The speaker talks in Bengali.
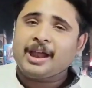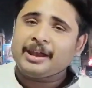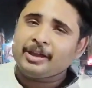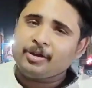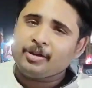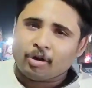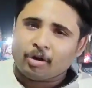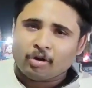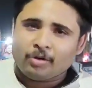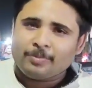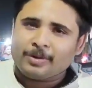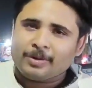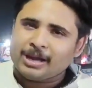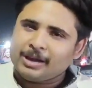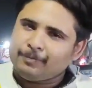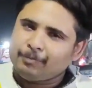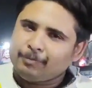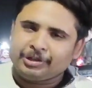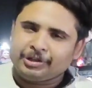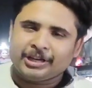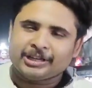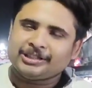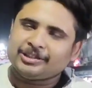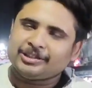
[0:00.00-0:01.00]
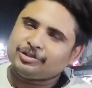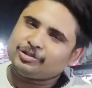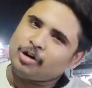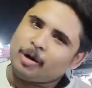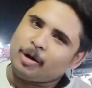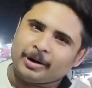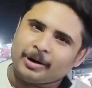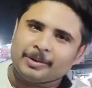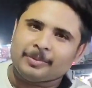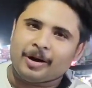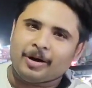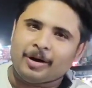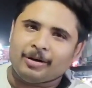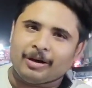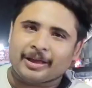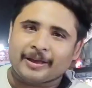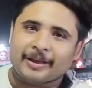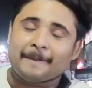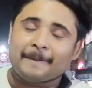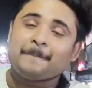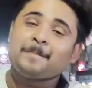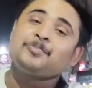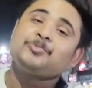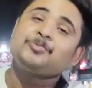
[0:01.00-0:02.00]
আর এই গরমকালে ফুটি খেতে তো সবারই ভালো
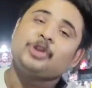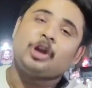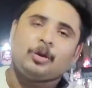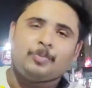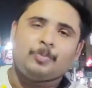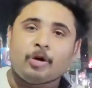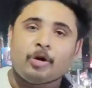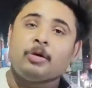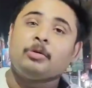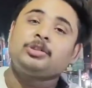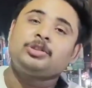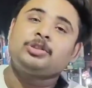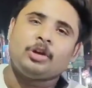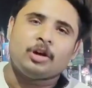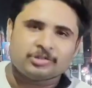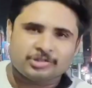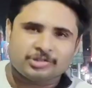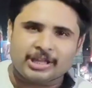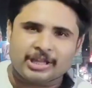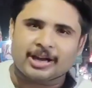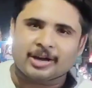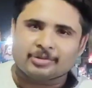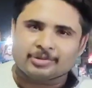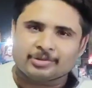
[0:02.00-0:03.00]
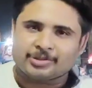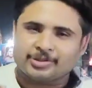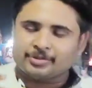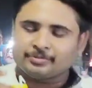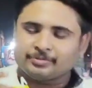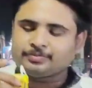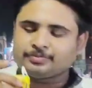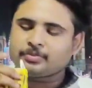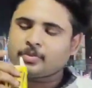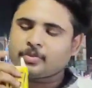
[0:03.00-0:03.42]
লাগে চলো পরবর্তী অংশে দেখা হচ্ছে